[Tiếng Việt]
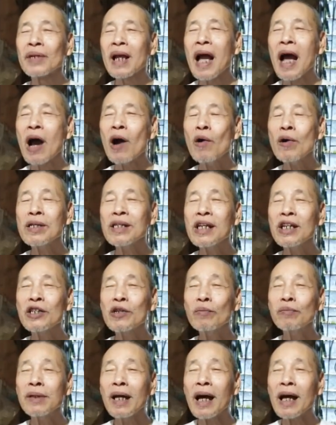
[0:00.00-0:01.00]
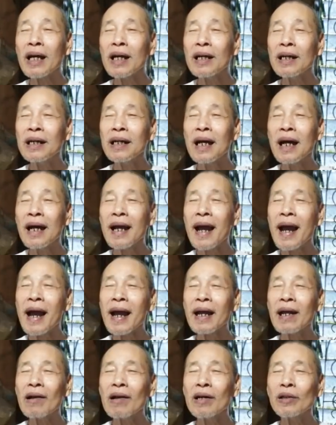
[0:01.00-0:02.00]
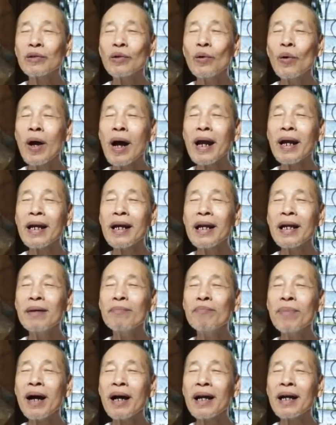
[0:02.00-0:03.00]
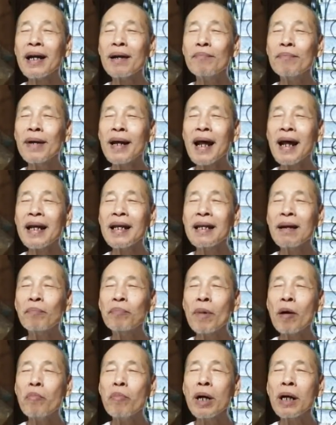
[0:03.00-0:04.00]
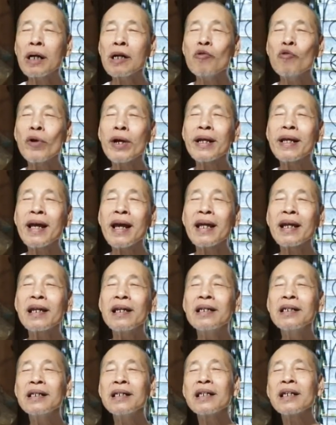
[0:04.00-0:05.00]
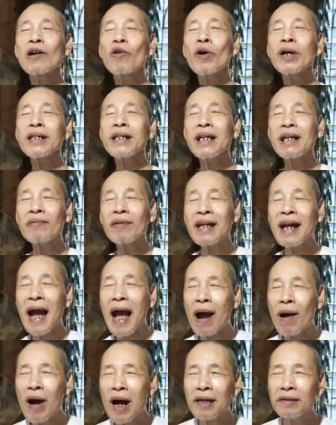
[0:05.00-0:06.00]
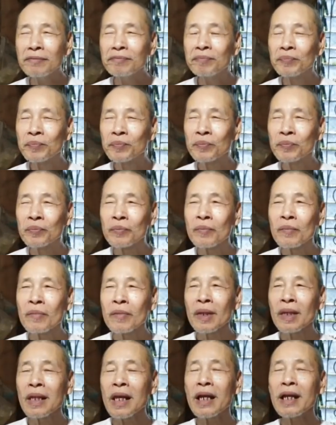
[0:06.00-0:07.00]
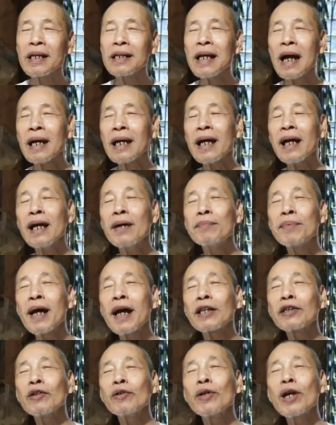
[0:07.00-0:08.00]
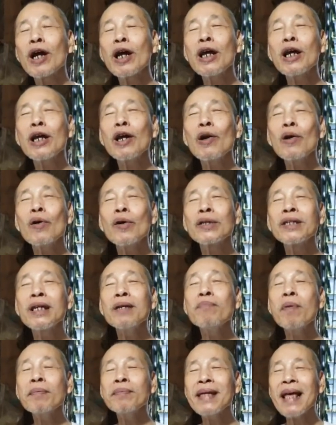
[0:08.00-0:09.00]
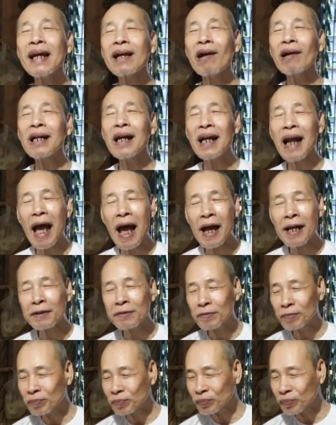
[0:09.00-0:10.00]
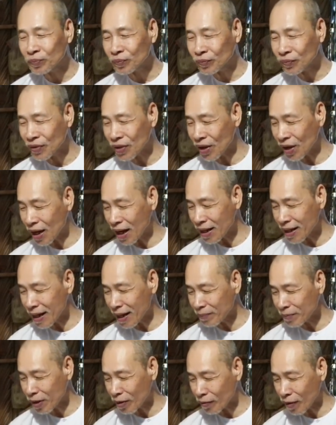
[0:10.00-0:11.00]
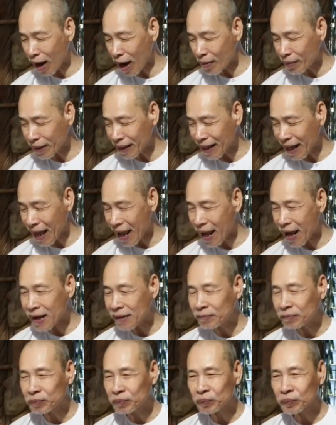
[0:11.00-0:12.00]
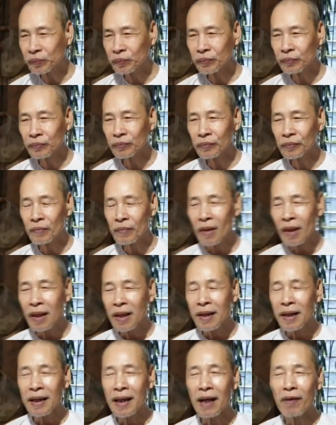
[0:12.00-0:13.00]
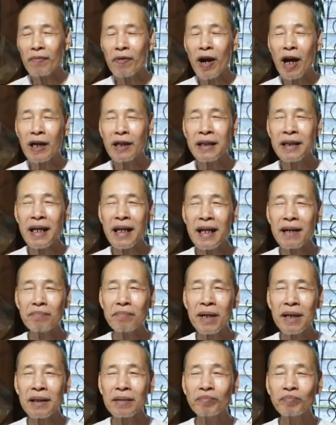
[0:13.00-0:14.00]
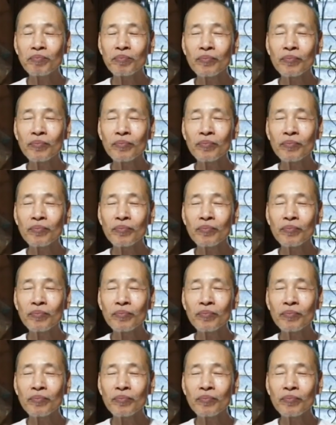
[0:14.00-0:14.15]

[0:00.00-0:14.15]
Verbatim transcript: à, hôn chi chúng ta hàng ngày lo tu hành niệm phật làm lành dập công và rất nguyện về thì đương nhiên qua sen phải cao hơn thì sẵn đây hôm nay tôi nói luôn chín phẩm sen cõi cực lạc dạ. cho anh em đồng nợ mình nghe cái hoa sen mà